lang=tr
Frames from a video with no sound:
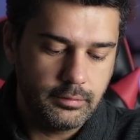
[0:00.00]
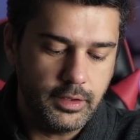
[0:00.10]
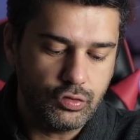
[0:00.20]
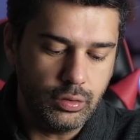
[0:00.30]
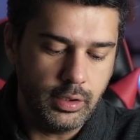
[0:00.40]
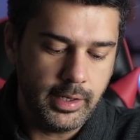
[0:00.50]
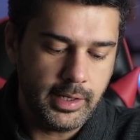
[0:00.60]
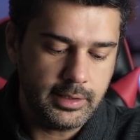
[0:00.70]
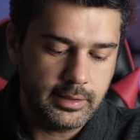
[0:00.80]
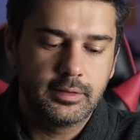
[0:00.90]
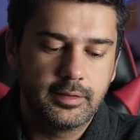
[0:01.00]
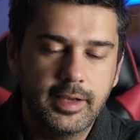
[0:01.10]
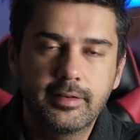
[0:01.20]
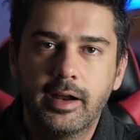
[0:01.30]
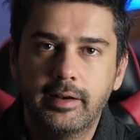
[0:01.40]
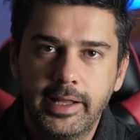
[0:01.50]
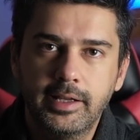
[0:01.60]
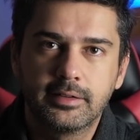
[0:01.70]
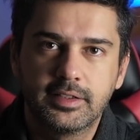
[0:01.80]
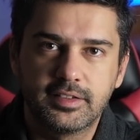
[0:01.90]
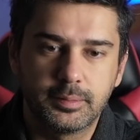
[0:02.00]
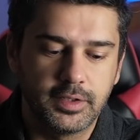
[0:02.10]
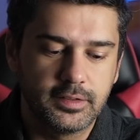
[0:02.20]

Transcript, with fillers: Ve son olarak tekrar layer kısmına